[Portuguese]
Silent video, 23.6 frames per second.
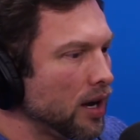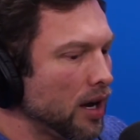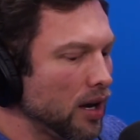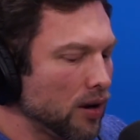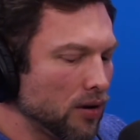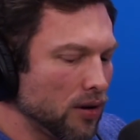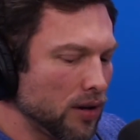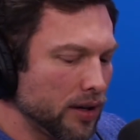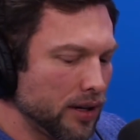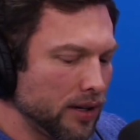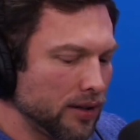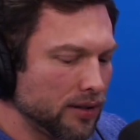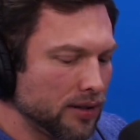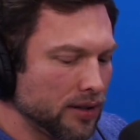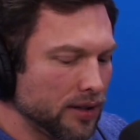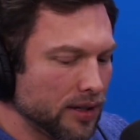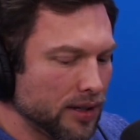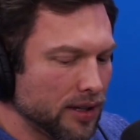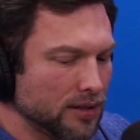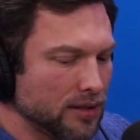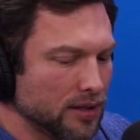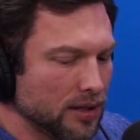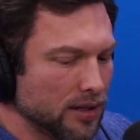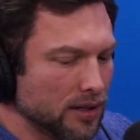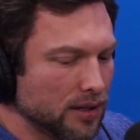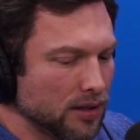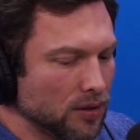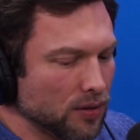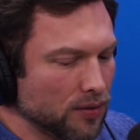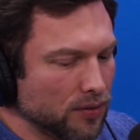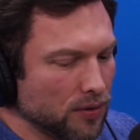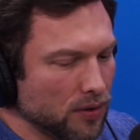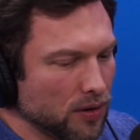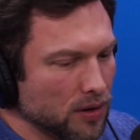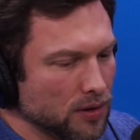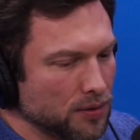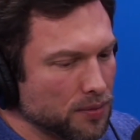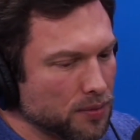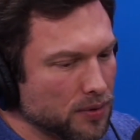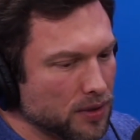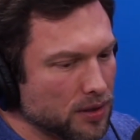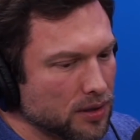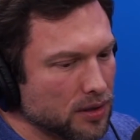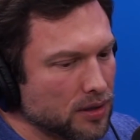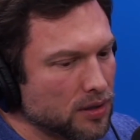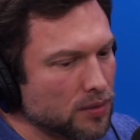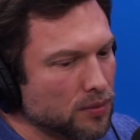Agora, a internet ela deu voz pra
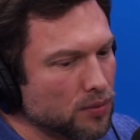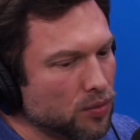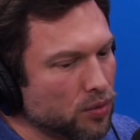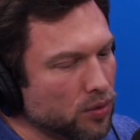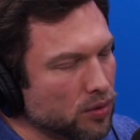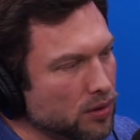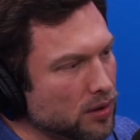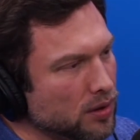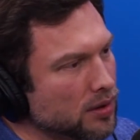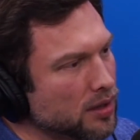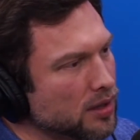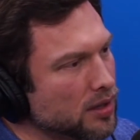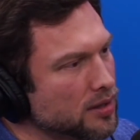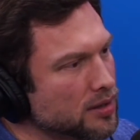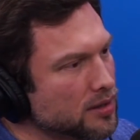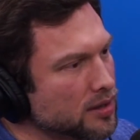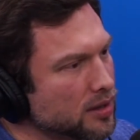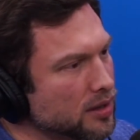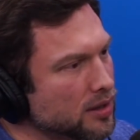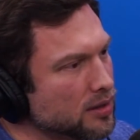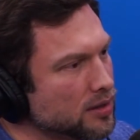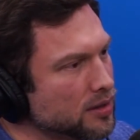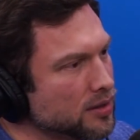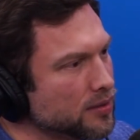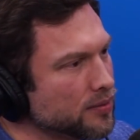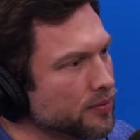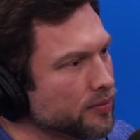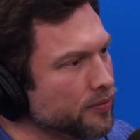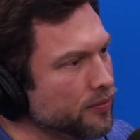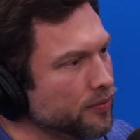gente muito interessante.